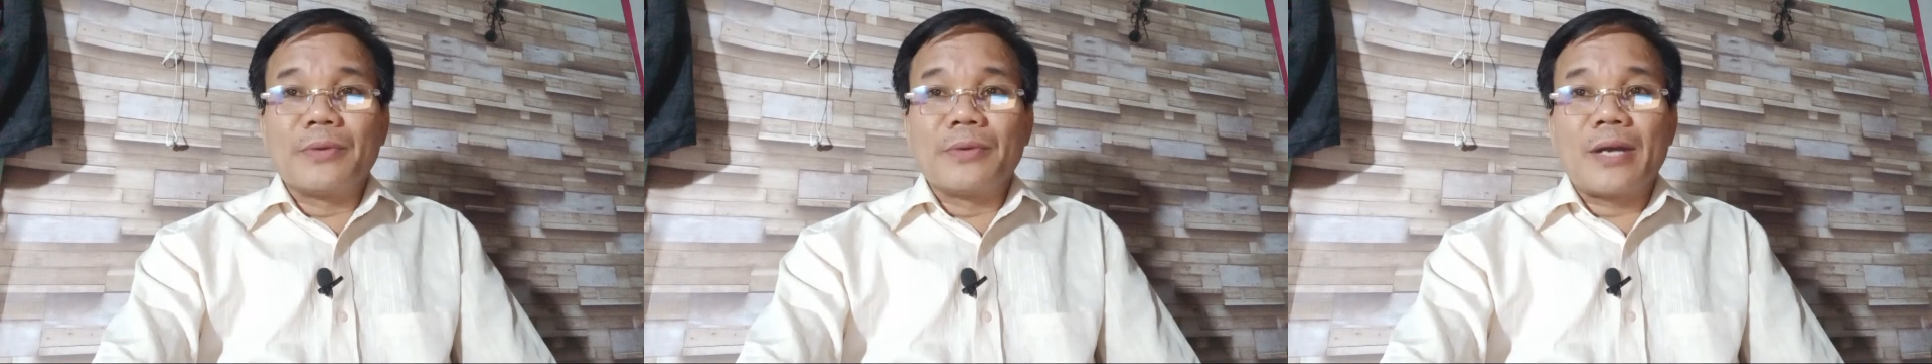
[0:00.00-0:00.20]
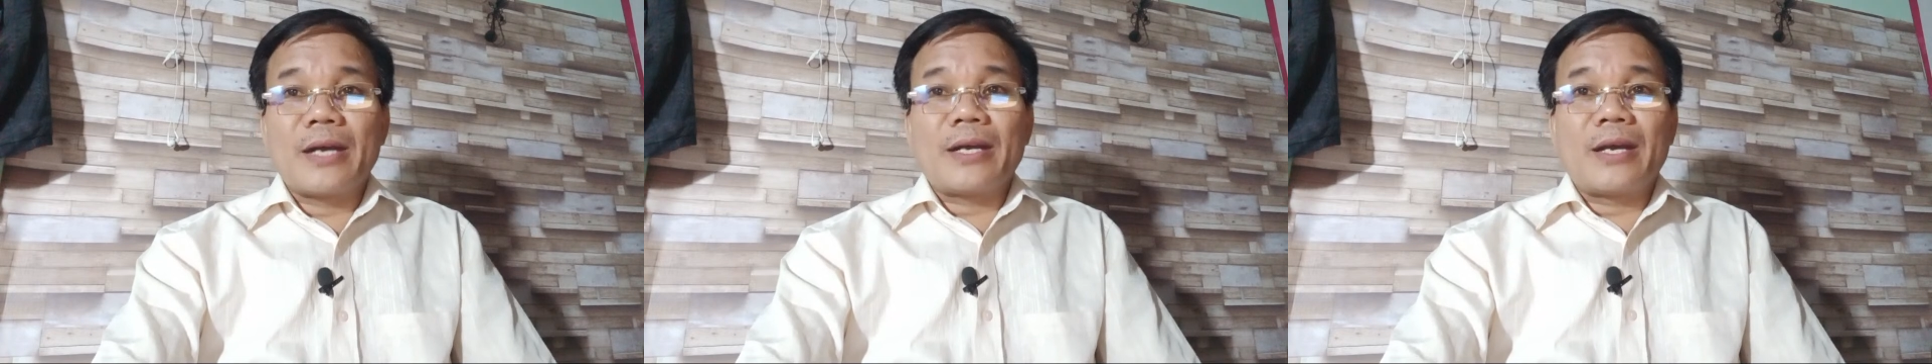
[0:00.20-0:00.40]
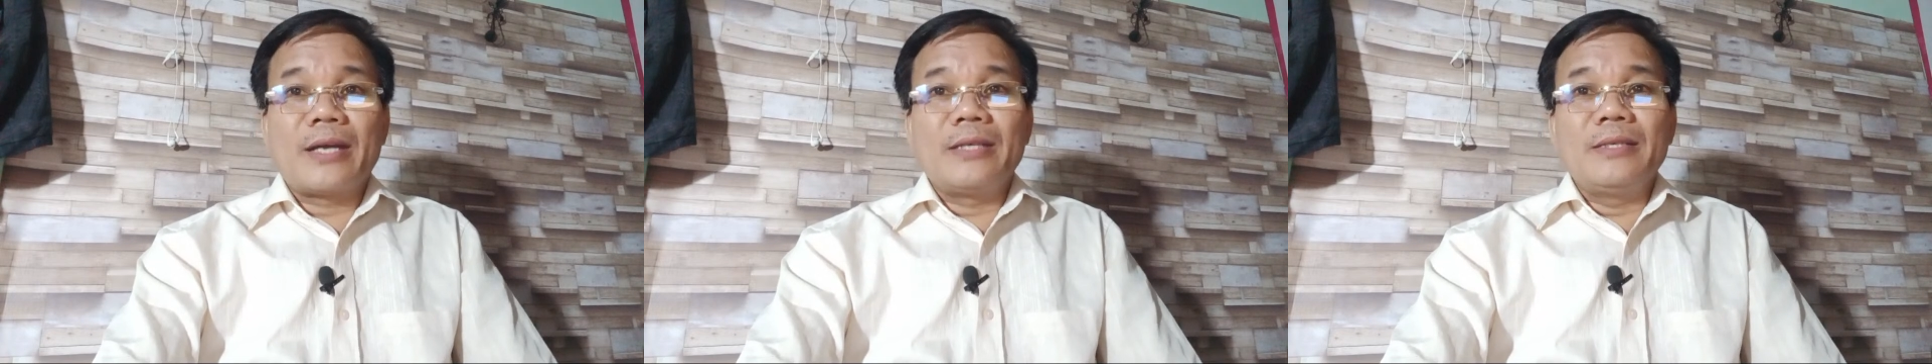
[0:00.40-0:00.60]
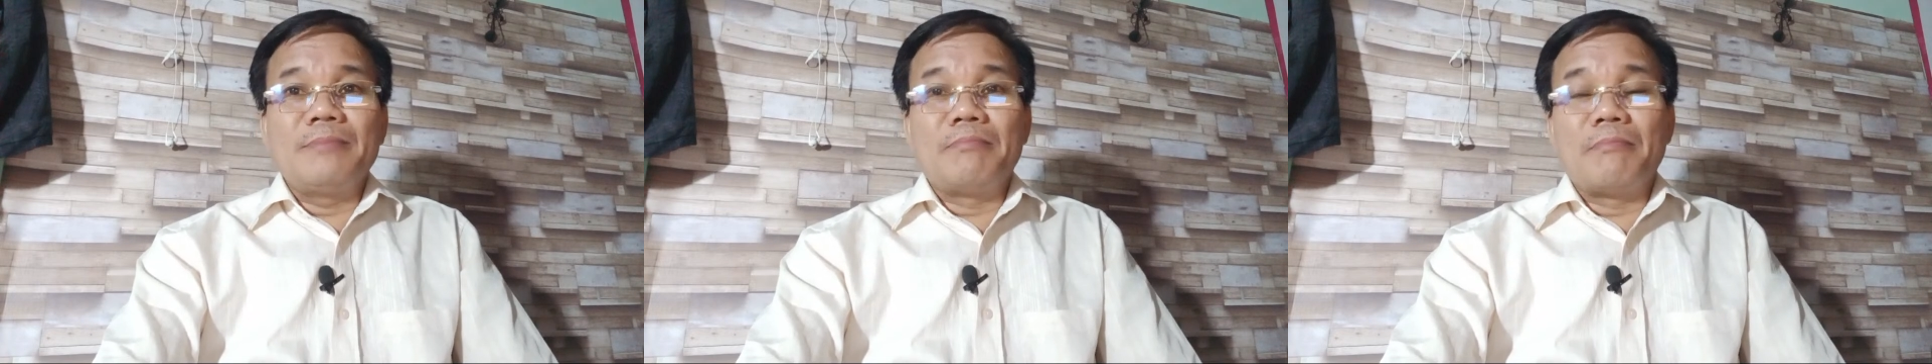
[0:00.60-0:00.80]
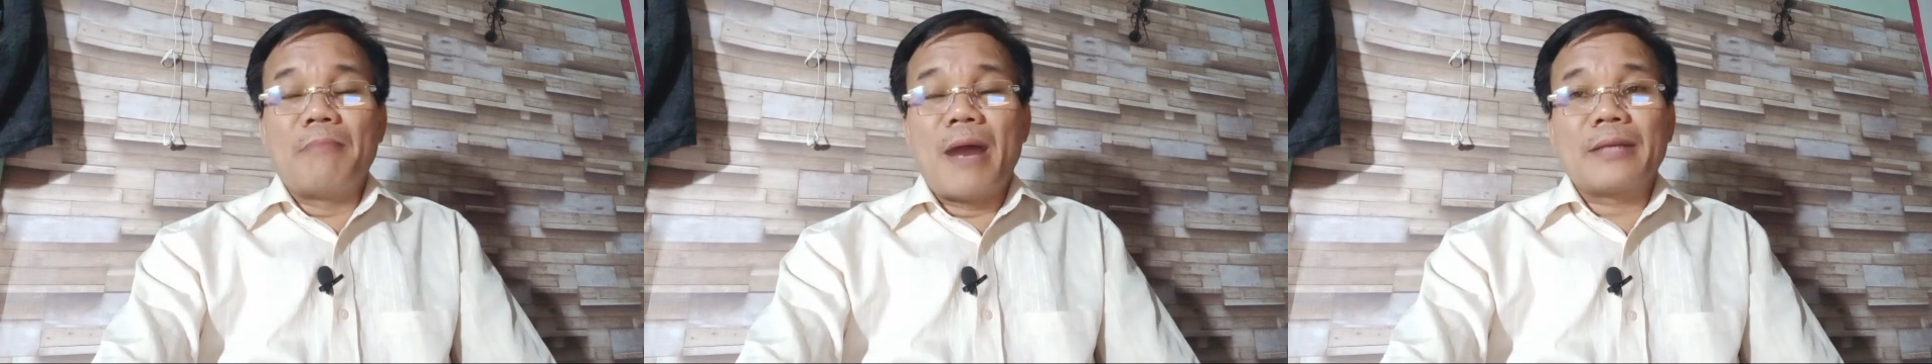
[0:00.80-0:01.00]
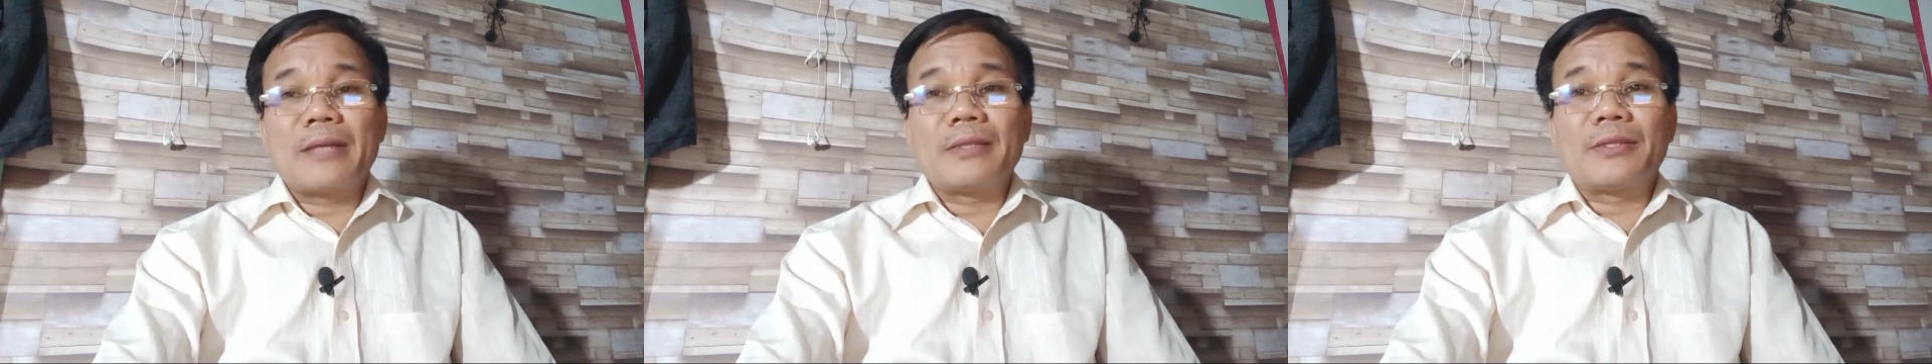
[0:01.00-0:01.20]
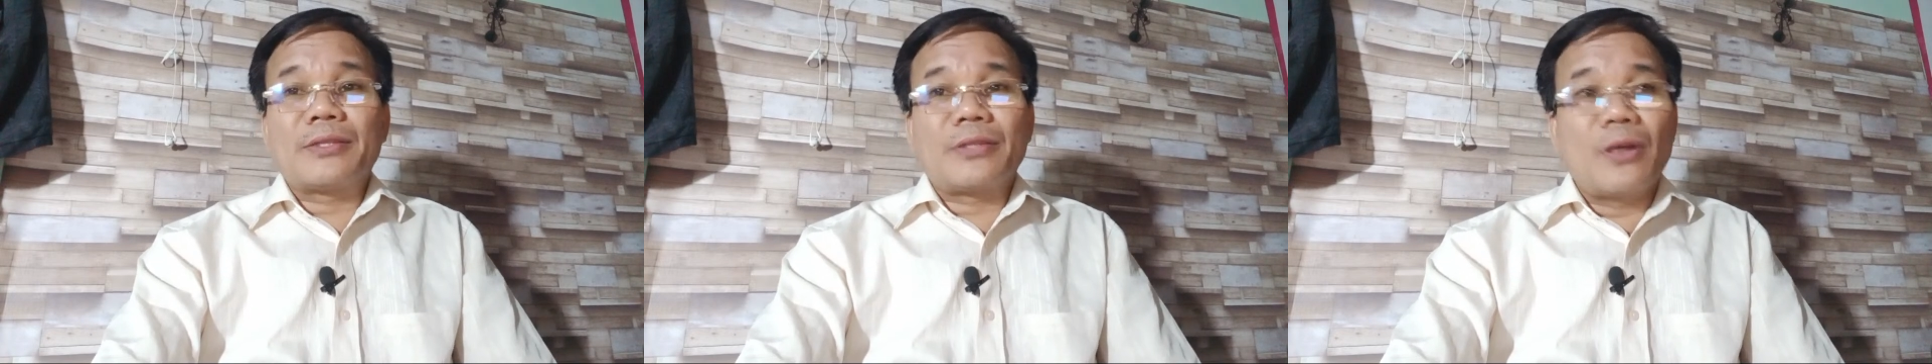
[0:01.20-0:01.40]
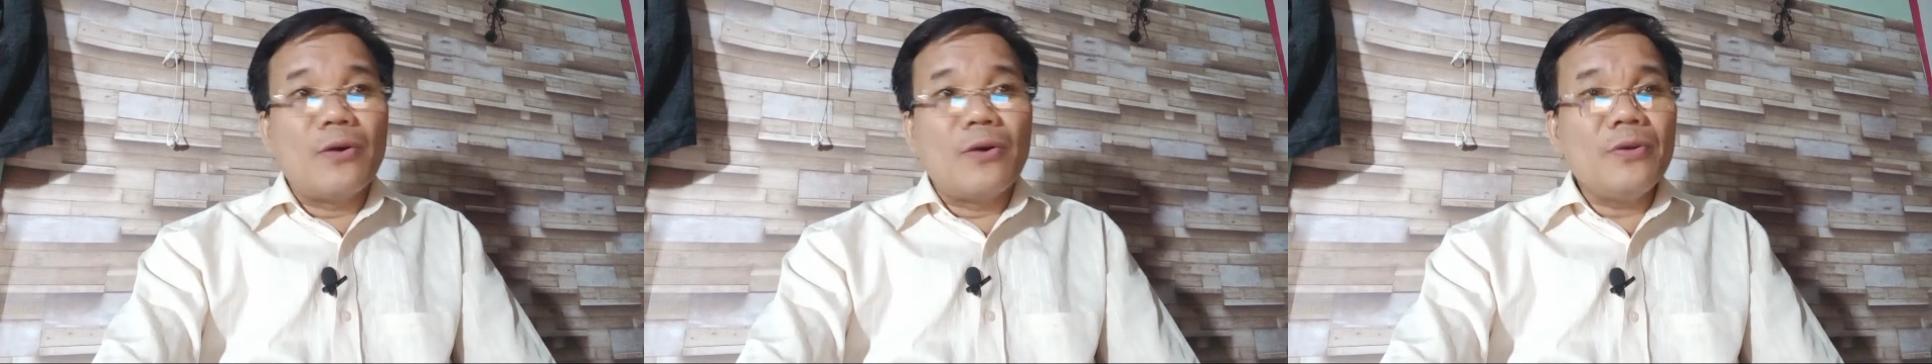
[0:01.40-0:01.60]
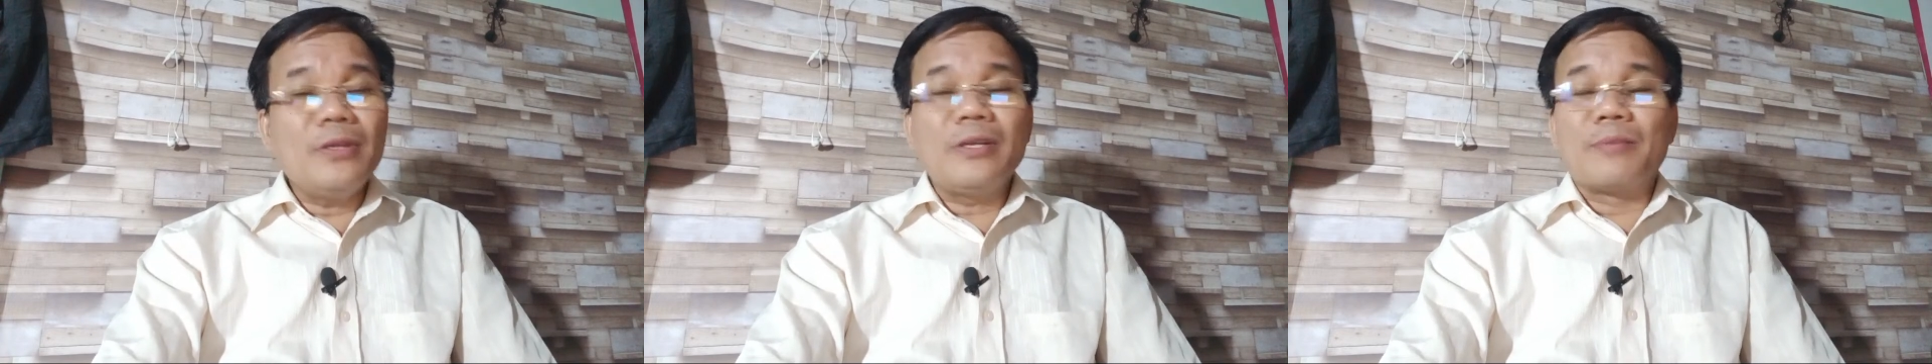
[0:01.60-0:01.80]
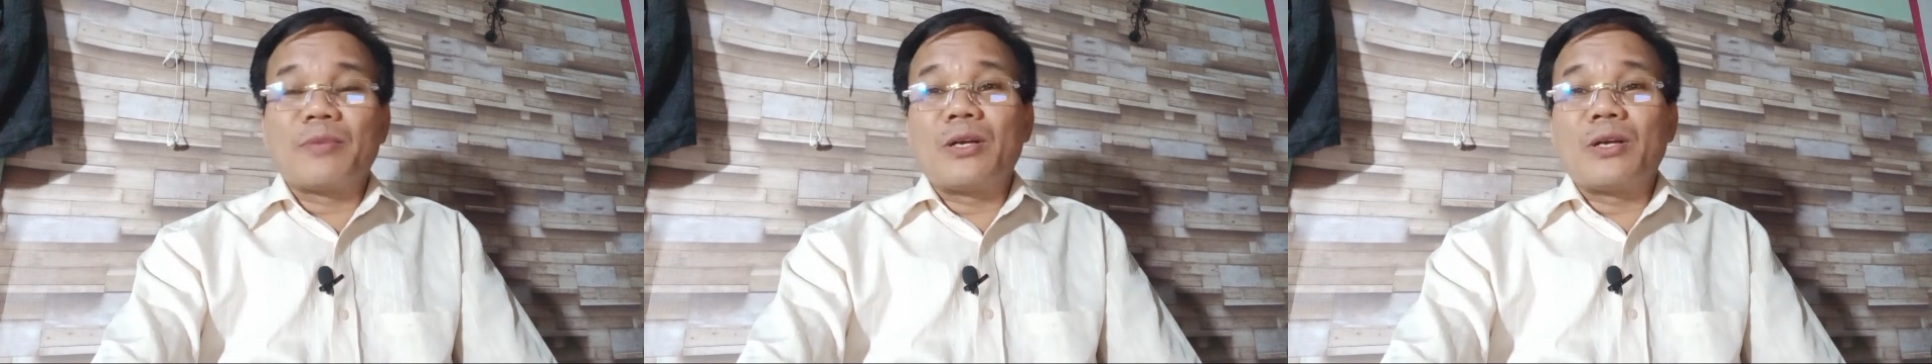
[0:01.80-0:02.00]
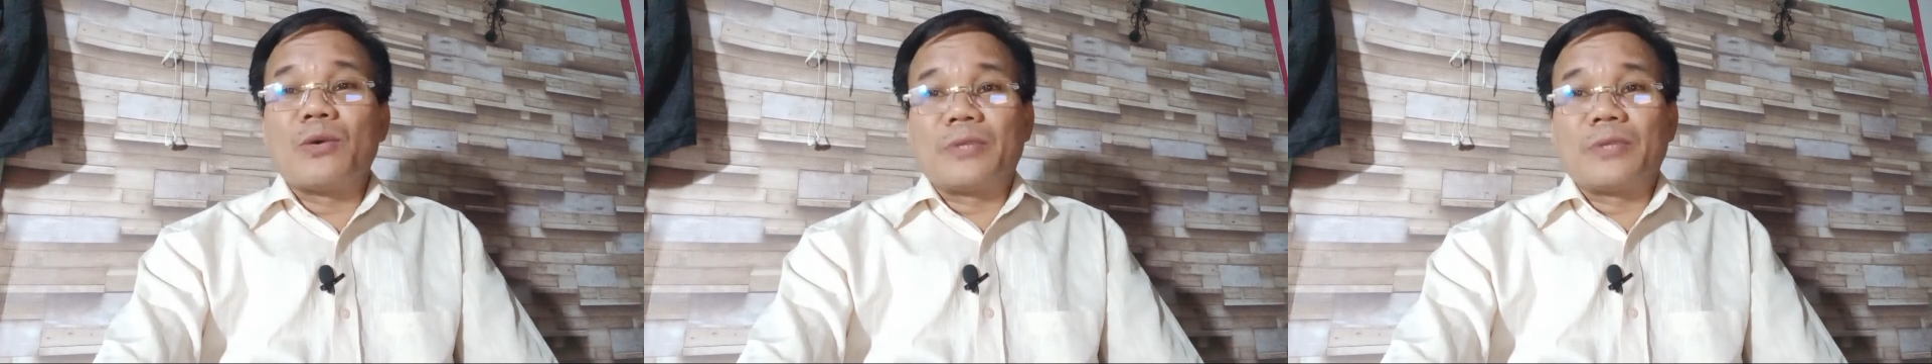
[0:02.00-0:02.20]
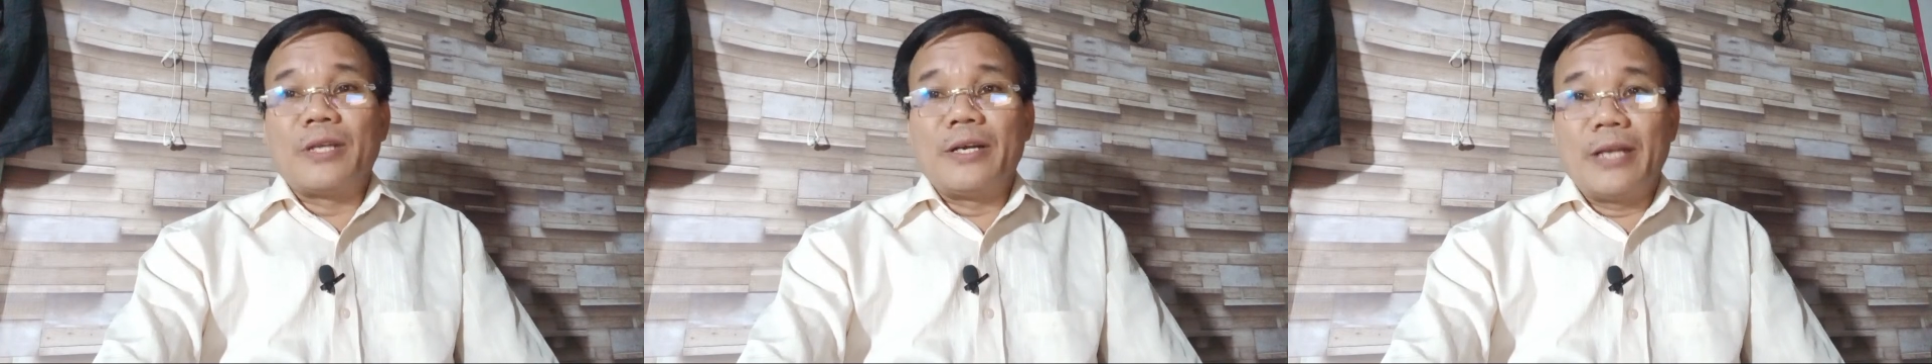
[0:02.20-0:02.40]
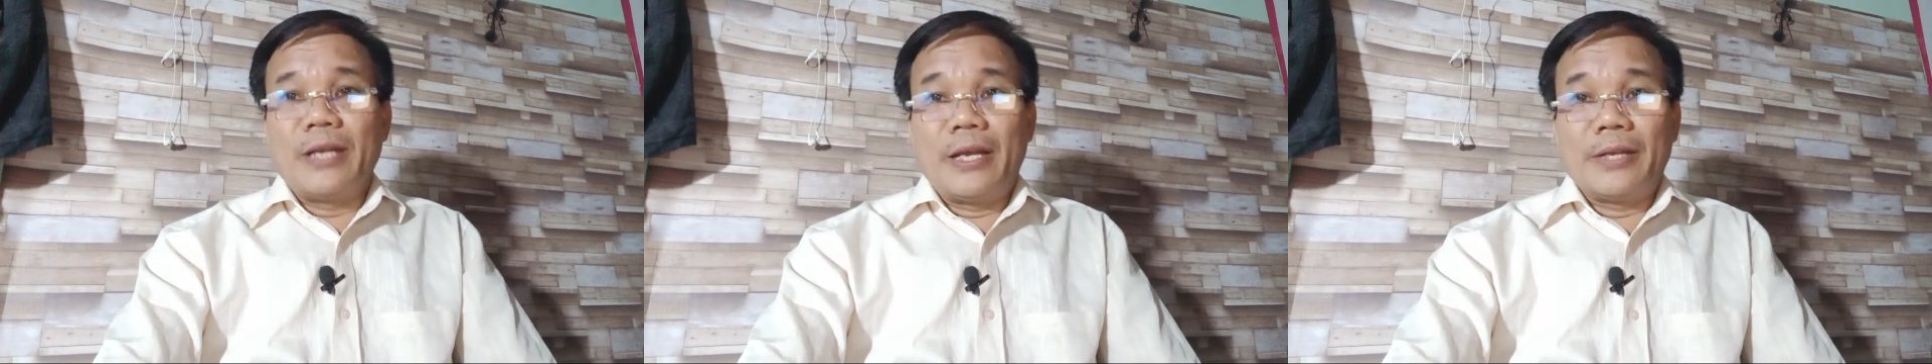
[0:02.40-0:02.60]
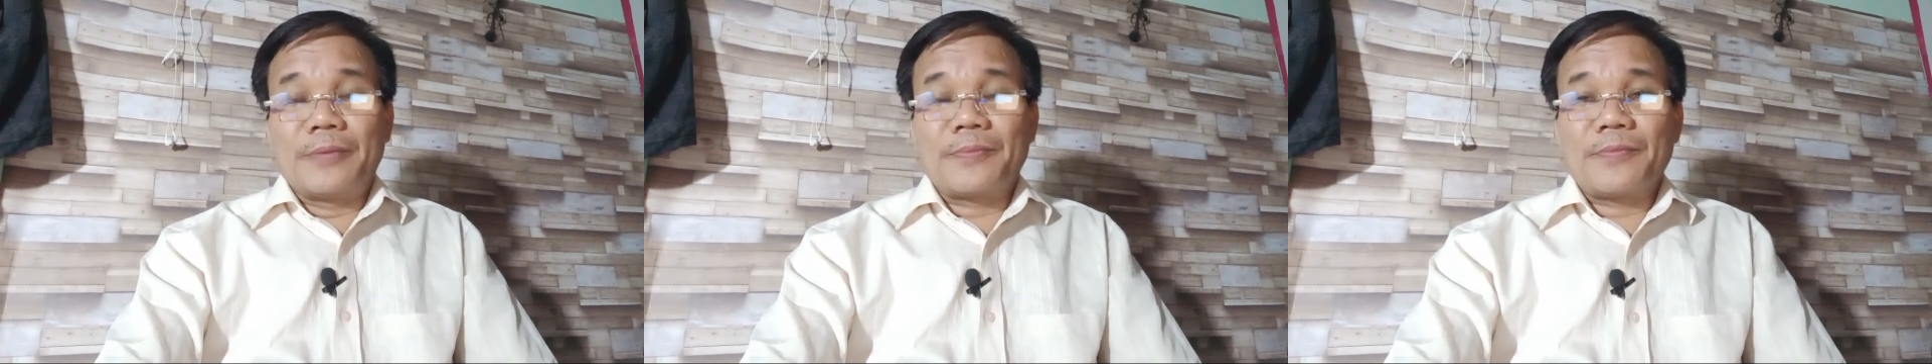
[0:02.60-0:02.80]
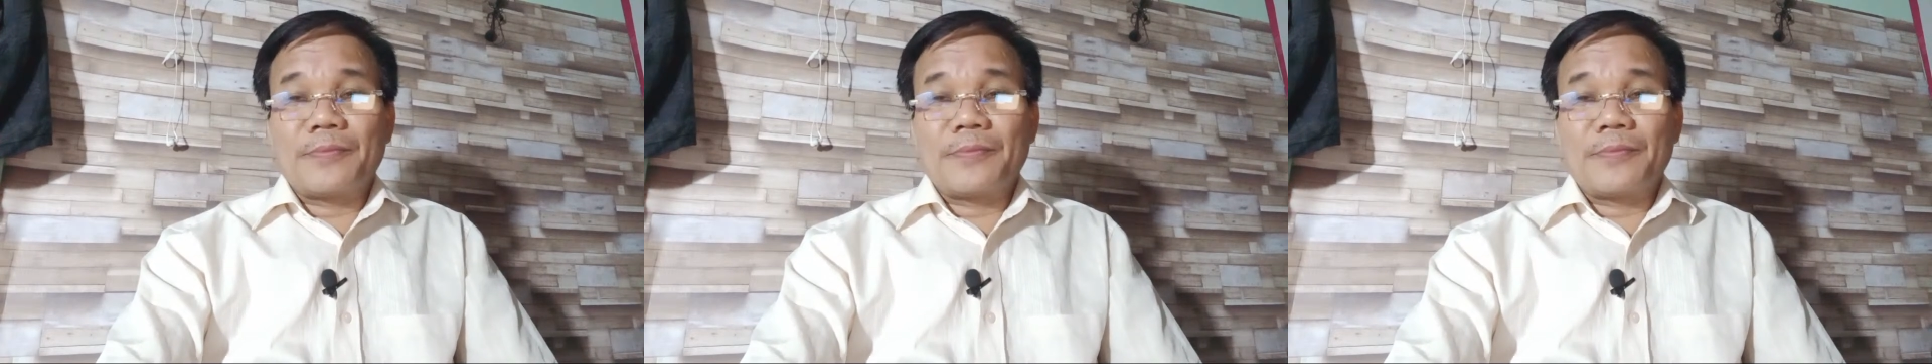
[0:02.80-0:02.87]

các cái mảng tối trong cái cuộc chơi này,